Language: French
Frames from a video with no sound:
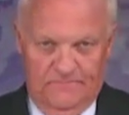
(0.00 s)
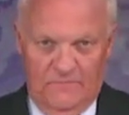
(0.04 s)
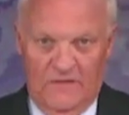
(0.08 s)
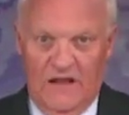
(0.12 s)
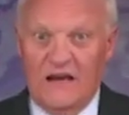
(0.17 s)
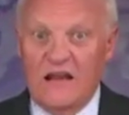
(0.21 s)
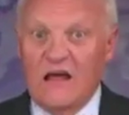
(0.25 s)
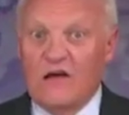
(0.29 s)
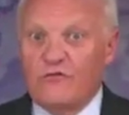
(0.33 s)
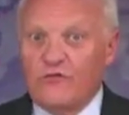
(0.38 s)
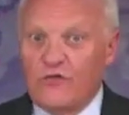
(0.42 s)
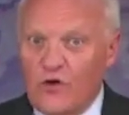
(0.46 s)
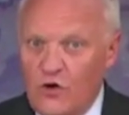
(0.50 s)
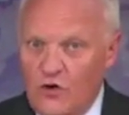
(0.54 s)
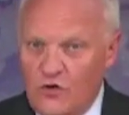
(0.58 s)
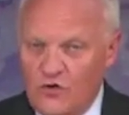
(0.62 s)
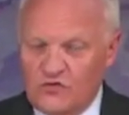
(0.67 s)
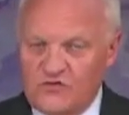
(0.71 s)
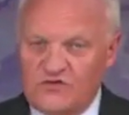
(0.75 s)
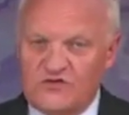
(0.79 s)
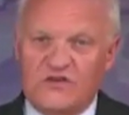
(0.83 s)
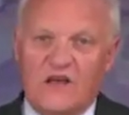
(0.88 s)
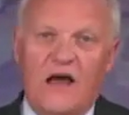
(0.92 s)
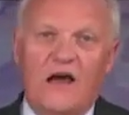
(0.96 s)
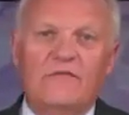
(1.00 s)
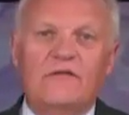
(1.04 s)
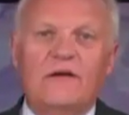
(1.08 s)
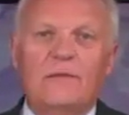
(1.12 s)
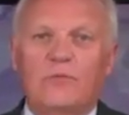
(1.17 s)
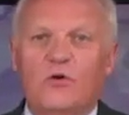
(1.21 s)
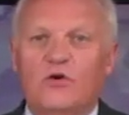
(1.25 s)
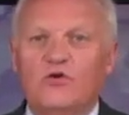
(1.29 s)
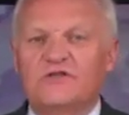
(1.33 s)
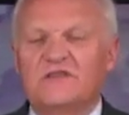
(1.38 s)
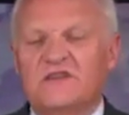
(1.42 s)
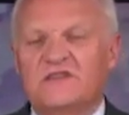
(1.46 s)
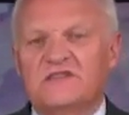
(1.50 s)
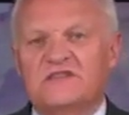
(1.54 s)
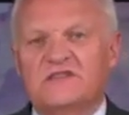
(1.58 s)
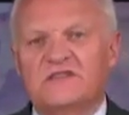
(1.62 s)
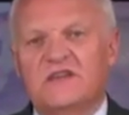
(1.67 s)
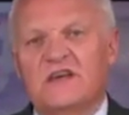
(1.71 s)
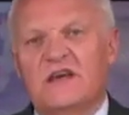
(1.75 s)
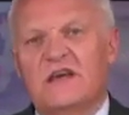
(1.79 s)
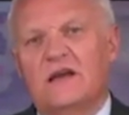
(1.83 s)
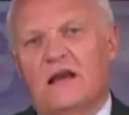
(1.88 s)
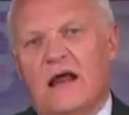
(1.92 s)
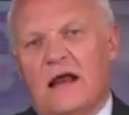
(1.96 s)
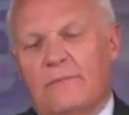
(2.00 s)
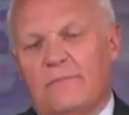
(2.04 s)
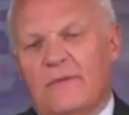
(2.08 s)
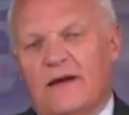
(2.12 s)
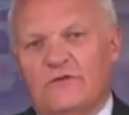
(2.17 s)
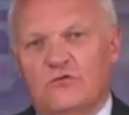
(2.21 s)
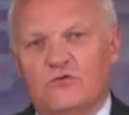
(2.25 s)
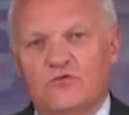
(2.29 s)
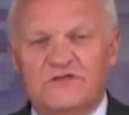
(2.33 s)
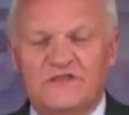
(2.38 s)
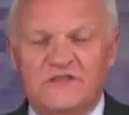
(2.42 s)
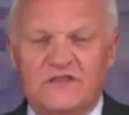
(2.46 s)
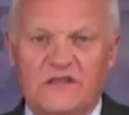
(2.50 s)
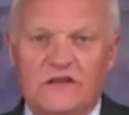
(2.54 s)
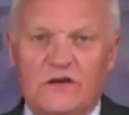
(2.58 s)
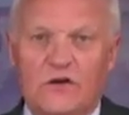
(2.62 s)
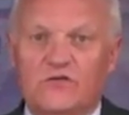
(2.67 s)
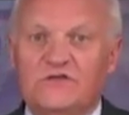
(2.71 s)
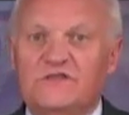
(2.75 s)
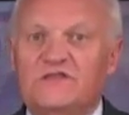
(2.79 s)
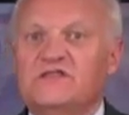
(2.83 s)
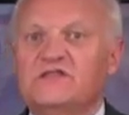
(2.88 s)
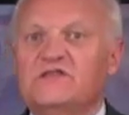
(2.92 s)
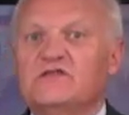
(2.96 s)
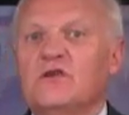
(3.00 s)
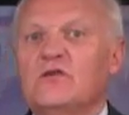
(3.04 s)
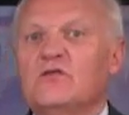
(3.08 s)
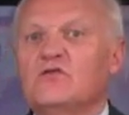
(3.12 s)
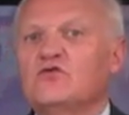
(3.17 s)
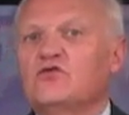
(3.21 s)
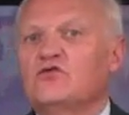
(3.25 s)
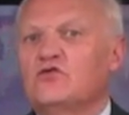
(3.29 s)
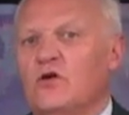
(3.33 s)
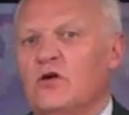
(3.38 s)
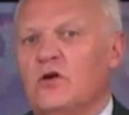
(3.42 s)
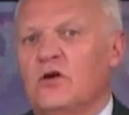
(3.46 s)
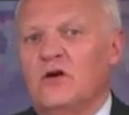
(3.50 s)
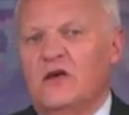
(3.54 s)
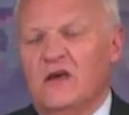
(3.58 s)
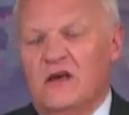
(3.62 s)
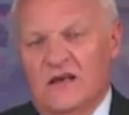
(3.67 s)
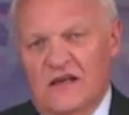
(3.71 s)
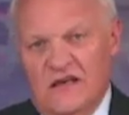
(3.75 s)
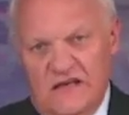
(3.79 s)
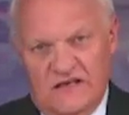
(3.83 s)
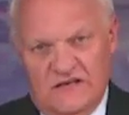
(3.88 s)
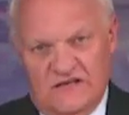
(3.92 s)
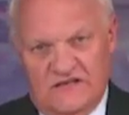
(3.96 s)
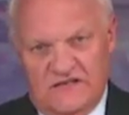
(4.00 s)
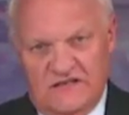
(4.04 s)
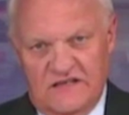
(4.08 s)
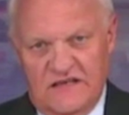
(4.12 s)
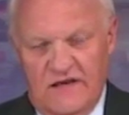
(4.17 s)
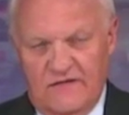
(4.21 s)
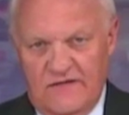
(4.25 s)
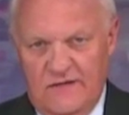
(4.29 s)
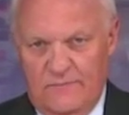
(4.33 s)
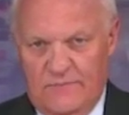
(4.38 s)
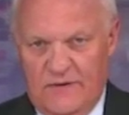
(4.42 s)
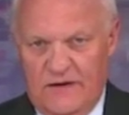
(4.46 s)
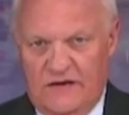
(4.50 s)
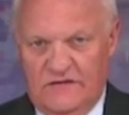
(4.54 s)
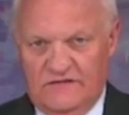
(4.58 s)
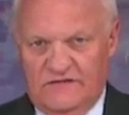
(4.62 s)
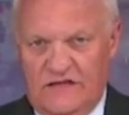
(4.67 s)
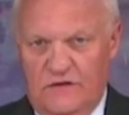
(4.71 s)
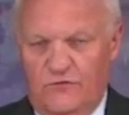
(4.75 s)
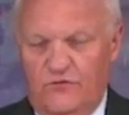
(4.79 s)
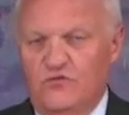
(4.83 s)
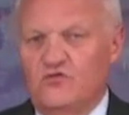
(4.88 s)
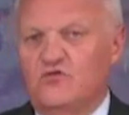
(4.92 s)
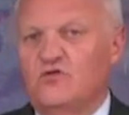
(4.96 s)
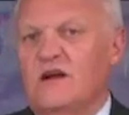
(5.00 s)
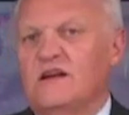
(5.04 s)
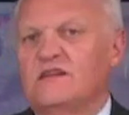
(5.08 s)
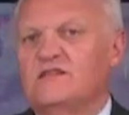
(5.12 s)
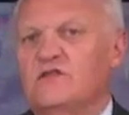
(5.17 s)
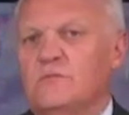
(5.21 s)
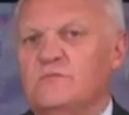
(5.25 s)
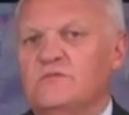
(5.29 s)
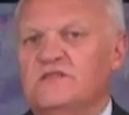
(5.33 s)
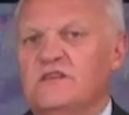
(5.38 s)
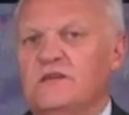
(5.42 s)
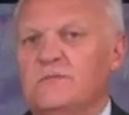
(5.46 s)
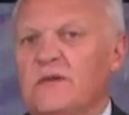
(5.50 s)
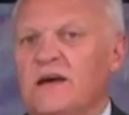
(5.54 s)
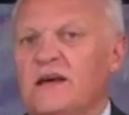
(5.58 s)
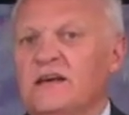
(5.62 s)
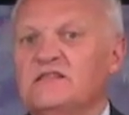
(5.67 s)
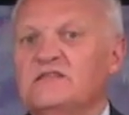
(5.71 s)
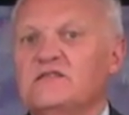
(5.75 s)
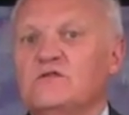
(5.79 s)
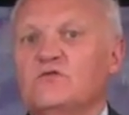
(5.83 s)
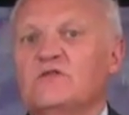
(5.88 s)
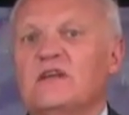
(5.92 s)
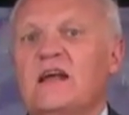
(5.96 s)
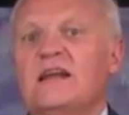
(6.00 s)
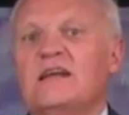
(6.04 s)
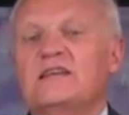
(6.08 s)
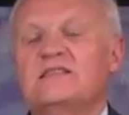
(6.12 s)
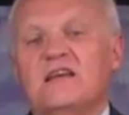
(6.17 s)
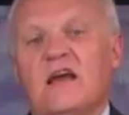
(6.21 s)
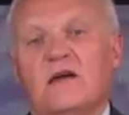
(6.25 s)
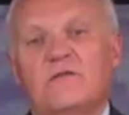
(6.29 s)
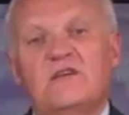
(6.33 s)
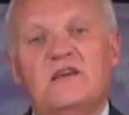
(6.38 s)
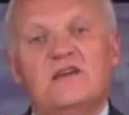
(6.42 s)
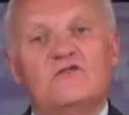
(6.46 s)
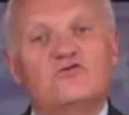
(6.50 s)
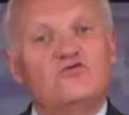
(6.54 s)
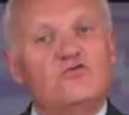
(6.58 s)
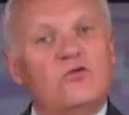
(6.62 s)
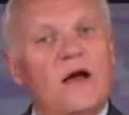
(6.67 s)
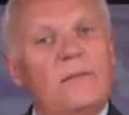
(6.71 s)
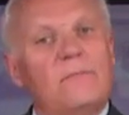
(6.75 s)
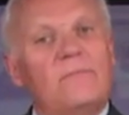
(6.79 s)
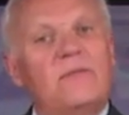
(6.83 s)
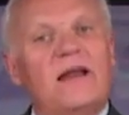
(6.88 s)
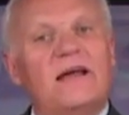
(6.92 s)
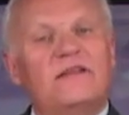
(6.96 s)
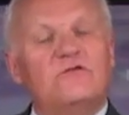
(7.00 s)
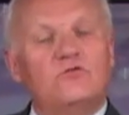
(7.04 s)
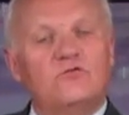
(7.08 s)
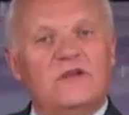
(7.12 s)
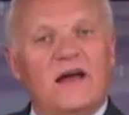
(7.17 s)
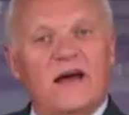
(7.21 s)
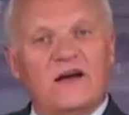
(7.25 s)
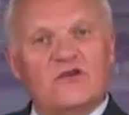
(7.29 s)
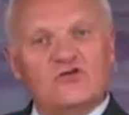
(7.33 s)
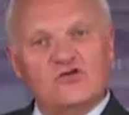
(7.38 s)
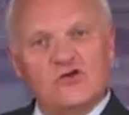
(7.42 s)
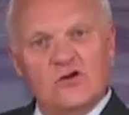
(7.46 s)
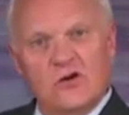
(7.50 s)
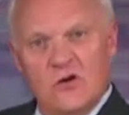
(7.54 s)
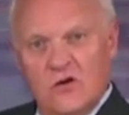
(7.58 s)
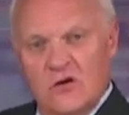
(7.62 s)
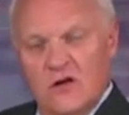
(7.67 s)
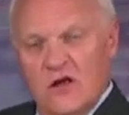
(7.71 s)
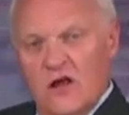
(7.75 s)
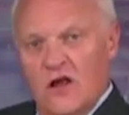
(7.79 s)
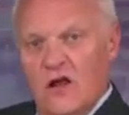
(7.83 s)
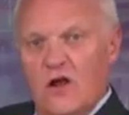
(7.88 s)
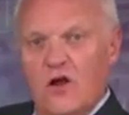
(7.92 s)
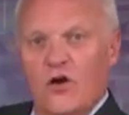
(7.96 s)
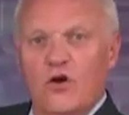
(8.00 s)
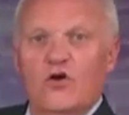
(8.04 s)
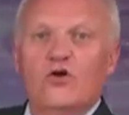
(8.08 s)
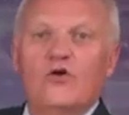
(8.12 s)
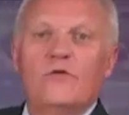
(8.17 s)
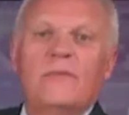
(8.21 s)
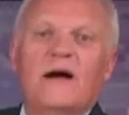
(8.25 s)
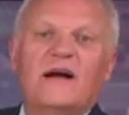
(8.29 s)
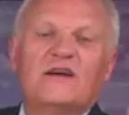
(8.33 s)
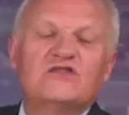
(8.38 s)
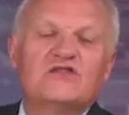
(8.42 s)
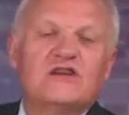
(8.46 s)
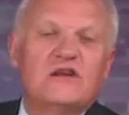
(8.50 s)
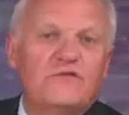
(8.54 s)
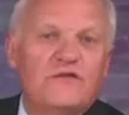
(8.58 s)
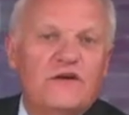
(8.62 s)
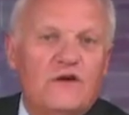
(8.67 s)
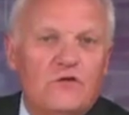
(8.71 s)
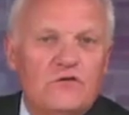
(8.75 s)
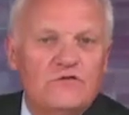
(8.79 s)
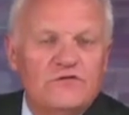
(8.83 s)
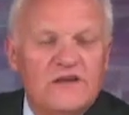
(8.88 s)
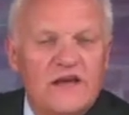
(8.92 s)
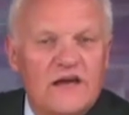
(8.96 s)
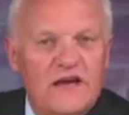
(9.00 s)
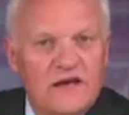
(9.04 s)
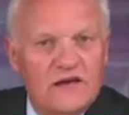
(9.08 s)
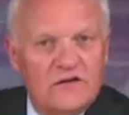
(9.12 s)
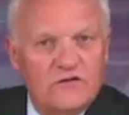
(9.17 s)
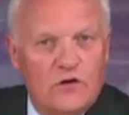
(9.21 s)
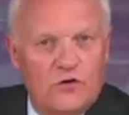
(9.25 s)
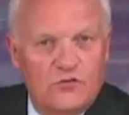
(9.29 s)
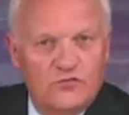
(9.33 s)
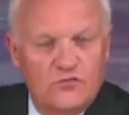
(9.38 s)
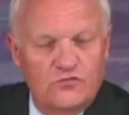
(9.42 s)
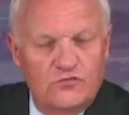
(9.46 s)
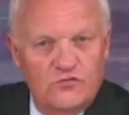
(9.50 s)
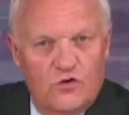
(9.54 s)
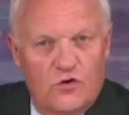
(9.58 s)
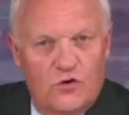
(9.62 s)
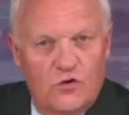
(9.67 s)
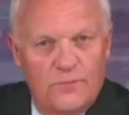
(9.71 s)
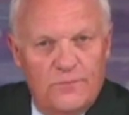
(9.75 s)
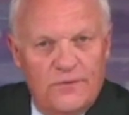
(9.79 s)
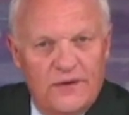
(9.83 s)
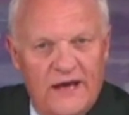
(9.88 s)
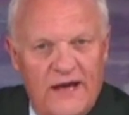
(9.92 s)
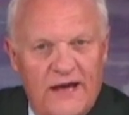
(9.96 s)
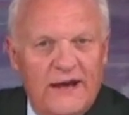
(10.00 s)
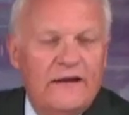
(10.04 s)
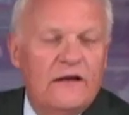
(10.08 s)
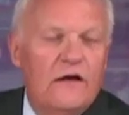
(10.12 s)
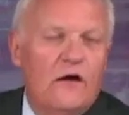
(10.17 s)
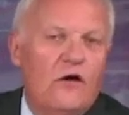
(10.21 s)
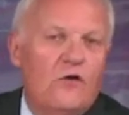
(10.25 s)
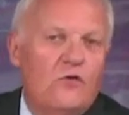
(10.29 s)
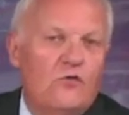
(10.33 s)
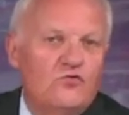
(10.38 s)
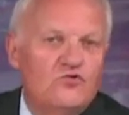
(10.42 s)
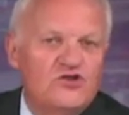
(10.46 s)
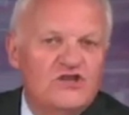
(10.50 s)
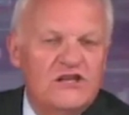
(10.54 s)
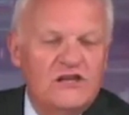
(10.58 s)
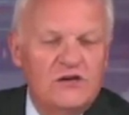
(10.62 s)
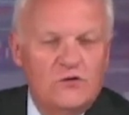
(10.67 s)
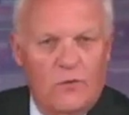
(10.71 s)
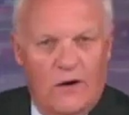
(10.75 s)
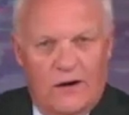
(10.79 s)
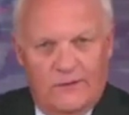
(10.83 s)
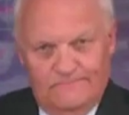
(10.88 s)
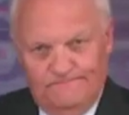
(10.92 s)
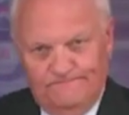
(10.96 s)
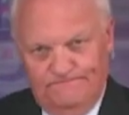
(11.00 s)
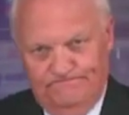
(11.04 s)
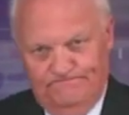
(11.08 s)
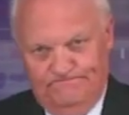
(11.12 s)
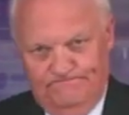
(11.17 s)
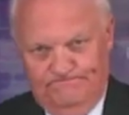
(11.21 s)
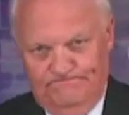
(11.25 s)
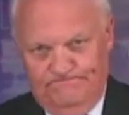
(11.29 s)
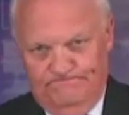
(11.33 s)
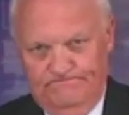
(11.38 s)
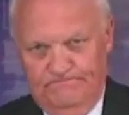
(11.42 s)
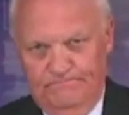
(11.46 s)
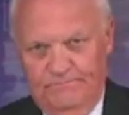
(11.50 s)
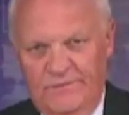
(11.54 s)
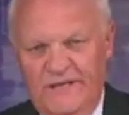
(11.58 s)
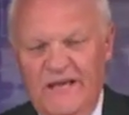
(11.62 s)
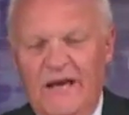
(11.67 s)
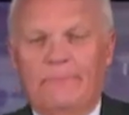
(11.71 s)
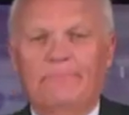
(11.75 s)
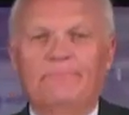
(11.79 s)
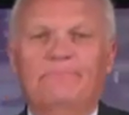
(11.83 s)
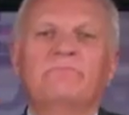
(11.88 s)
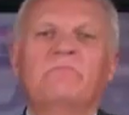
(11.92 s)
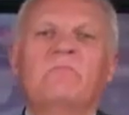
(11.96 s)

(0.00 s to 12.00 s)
La France avait protesté, l'Allemagne aussi, en disant que s'il n'y avait pas cette fusion Alstom-Siemens, on allait servir sur un plateau d'argent le marché ferroviaire en Union européenne aux Chinois. Bien.